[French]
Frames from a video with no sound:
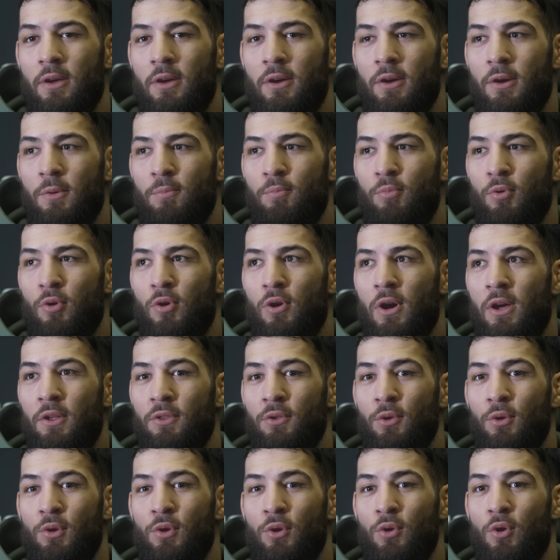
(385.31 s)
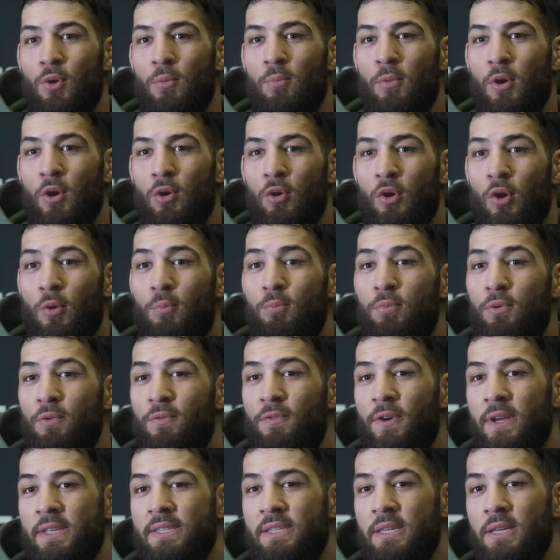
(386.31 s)
euh, pour rendre le combat encore plus
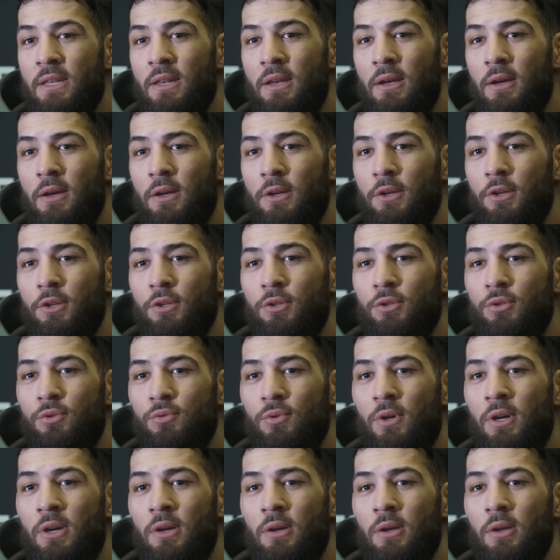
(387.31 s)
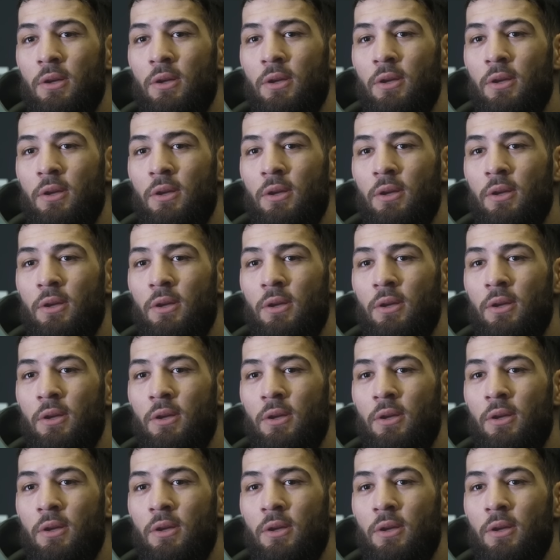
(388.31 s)
facile, tu vois.